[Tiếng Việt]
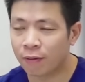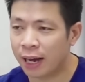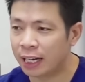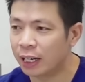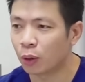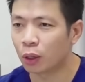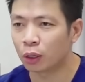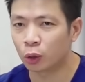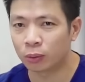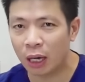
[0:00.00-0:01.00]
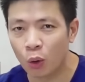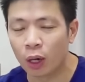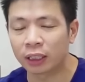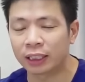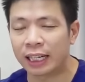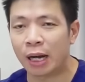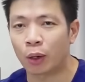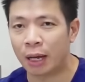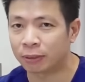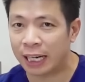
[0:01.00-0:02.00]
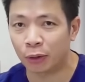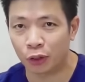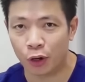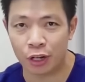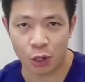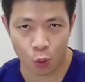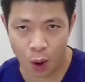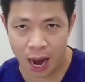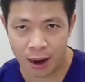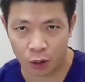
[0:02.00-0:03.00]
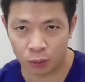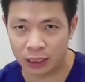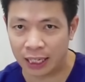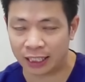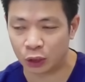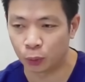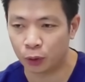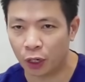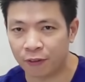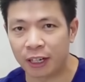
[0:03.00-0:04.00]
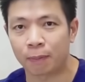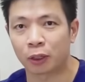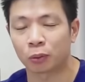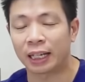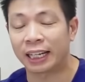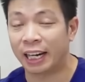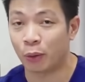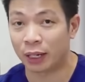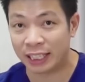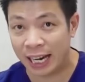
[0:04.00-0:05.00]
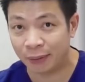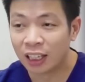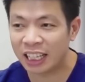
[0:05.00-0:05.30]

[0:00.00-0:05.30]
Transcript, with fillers: và liệu chúng ta uống như thế nào làm sao cho nó hiệu quả cũng như là giúp cho cái việc mà chúng ta trẻ hóa da